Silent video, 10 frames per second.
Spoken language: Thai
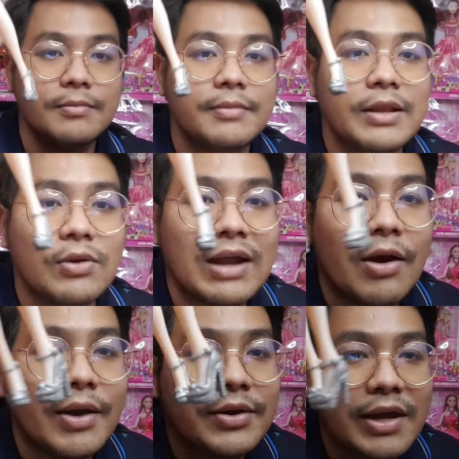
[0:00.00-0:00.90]
มีรองเท้า
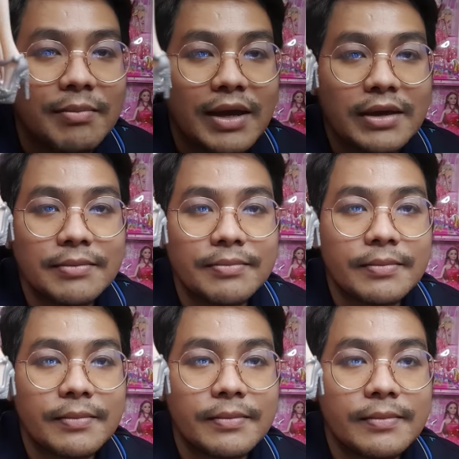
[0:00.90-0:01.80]
ให้ด้วยเห็นไหม
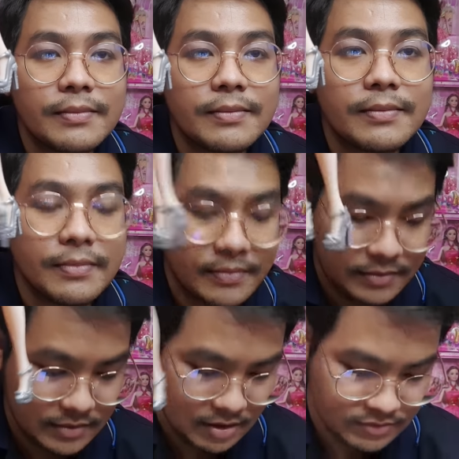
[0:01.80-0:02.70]

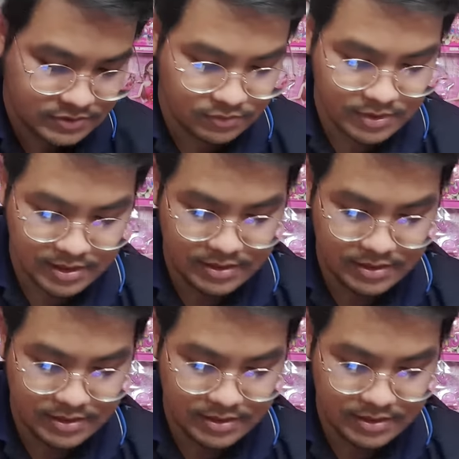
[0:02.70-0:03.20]
เท้าสวย